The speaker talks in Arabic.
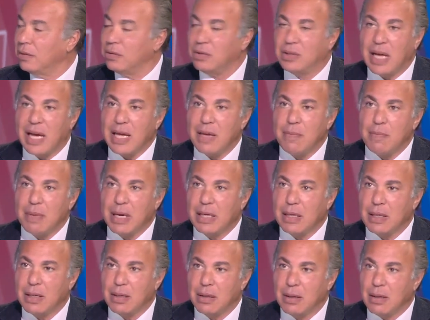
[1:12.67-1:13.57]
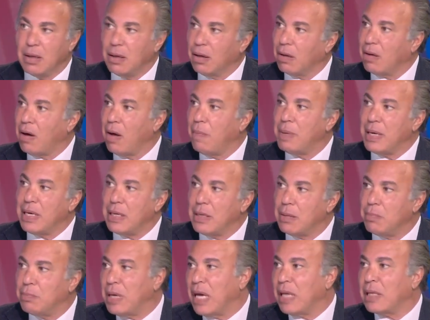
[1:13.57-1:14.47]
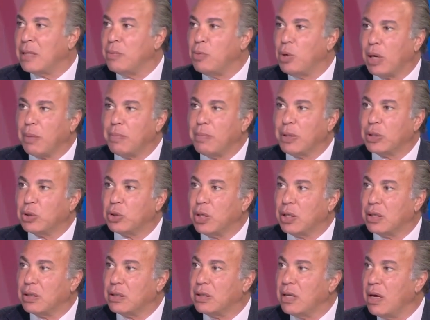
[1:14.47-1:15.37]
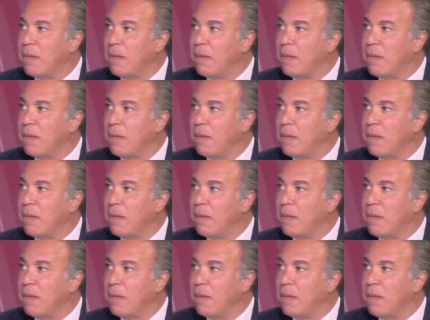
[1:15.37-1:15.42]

دايما قابل بيقدموا لك ماتشات